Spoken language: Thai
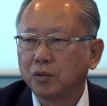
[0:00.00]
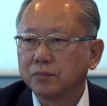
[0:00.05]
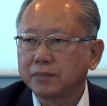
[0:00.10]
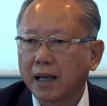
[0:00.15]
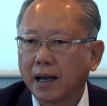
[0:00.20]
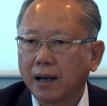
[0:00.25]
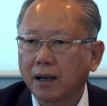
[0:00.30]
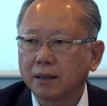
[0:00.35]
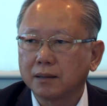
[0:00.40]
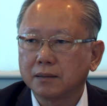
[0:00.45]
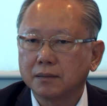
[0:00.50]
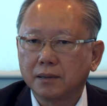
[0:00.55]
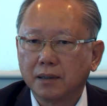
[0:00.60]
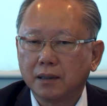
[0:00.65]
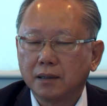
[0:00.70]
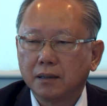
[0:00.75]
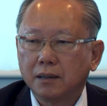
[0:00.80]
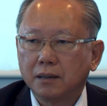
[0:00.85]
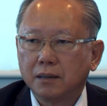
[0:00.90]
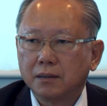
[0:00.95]
รวมทั้ง
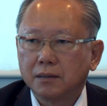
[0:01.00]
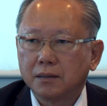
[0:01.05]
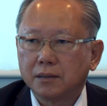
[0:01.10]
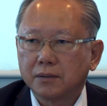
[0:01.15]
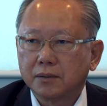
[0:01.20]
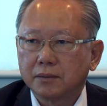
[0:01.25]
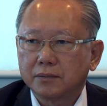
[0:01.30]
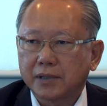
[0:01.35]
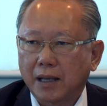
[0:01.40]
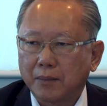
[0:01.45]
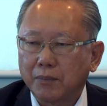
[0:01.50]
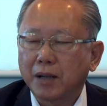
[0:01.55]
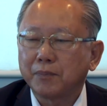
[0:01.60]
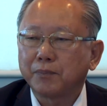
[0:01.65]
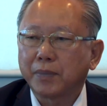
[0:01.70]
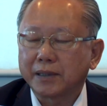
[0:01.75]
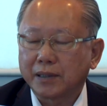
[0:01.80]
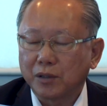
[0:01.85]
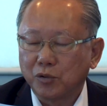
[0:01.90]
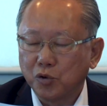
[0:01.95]
สถาบั
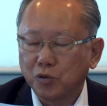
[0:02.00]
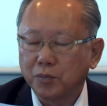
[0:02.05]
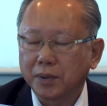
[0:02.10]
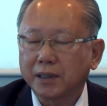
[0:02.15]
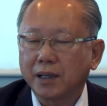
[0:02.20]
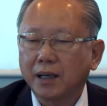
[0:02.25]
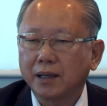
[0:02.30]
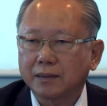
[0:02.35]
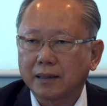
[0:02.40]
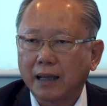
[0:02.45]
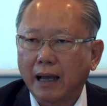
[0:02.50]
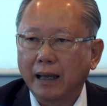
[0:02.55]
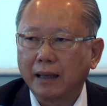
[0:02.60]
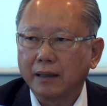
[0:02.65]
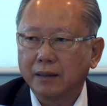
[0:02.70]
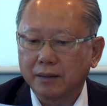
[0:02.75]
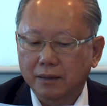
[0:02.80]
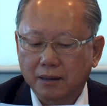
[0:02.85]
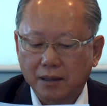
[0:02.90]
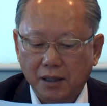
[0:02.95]
นปฏิรูปประเทศไท
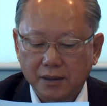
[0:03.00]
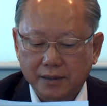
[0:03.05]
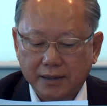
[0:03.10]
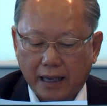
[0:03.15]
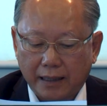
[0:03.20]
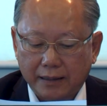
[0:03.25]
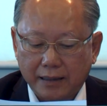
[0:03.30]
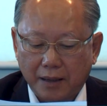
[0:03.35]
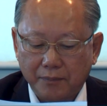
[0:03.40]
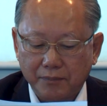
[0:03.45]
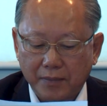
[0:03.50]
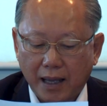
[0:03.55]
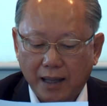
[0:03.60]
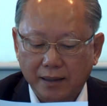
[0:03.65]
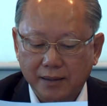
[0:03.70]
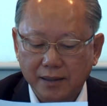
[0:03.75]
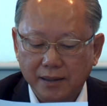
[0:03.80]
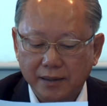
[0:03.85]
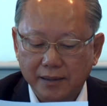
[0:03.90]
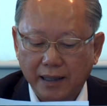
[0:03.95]
ยก็จะทำห
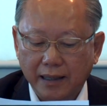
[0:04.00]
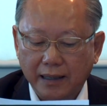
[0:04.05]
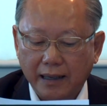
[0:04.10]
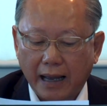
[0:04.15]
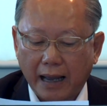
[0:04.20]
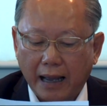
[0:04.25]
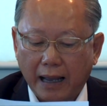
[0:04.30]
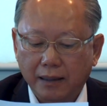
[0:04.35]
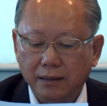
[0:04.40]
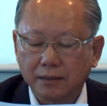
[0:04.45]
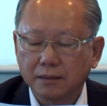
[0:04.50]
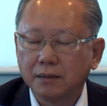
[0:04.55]
น้าที่ในกา